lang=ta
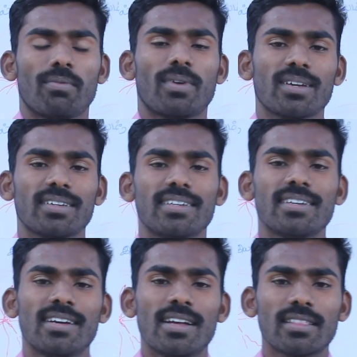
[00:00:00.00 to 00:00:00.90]
வணக்கங்க
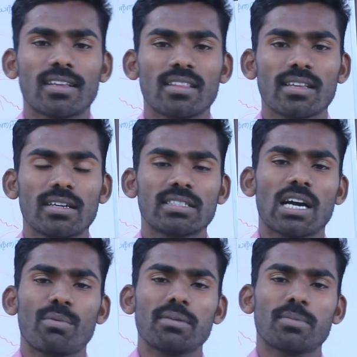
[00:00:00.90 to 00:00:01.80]
திருந்திய நெல்
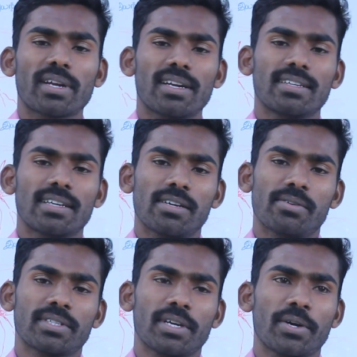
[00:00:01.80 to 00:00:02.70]
சாகுபடி முறையில் இயற்கை
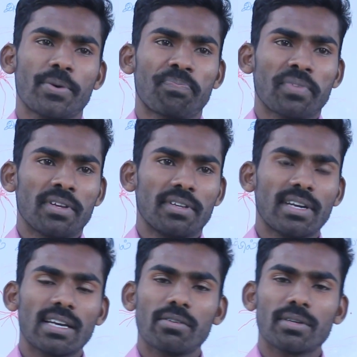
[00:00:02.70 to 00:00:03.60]
விவசாயம்
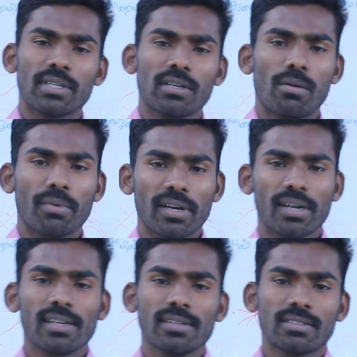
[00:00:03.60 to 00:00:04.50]
இயற்கை விவசாயம்
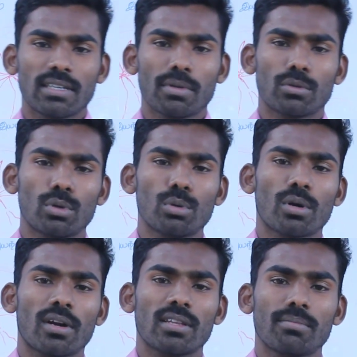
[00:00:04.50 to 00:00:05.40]
அப்படின்னாலே நம்ம தொழு
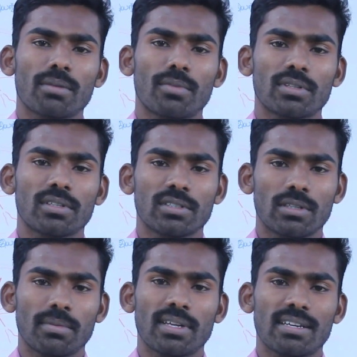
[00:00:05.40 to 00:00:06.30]
உரங்களை தான் பயன்படுத்தோம்
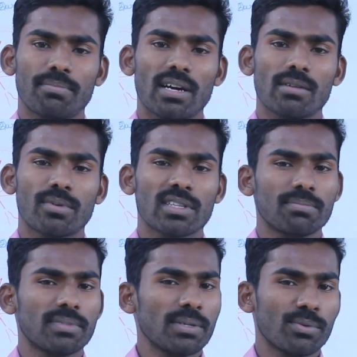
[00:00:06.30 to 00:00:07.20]
நம்ம அதில் பார்க்க
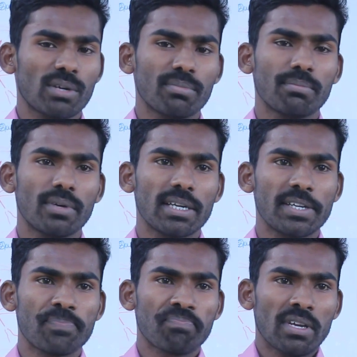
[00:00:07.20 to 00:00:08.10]
போகிறது இப்போ உர
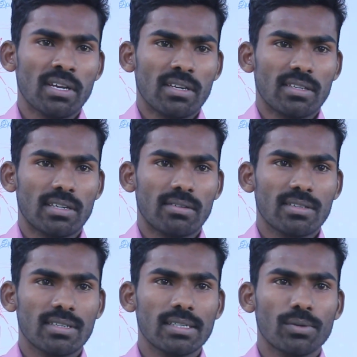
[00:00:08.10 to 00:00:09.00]
மேம்பாடு இதில்
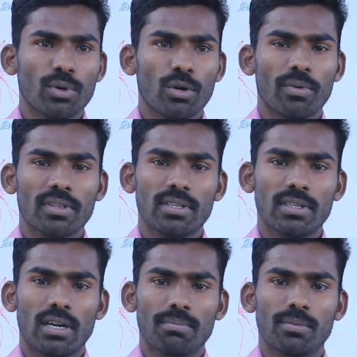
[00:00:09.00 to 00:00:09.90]
வந்துட்டு உரம்
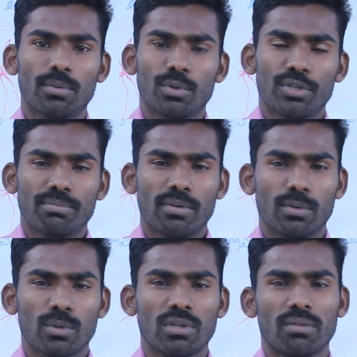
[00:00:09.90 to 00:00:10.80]
வந்துட்டு அப்போ போடணும் இப்போ
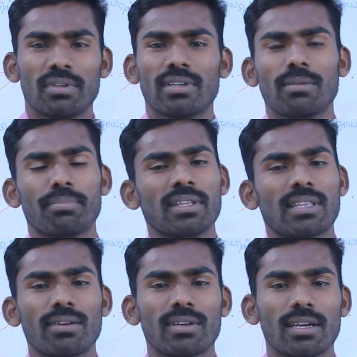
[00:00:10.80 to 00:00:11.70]
போடணும் அப்படின்லாம் பெரிய
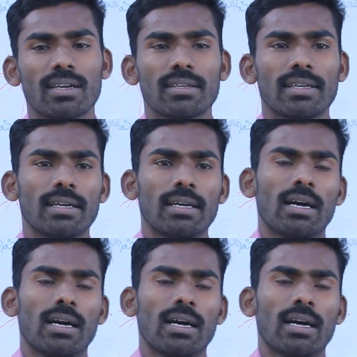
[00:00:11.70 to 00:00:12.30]
தலைவலிலாம் இல்லைங்க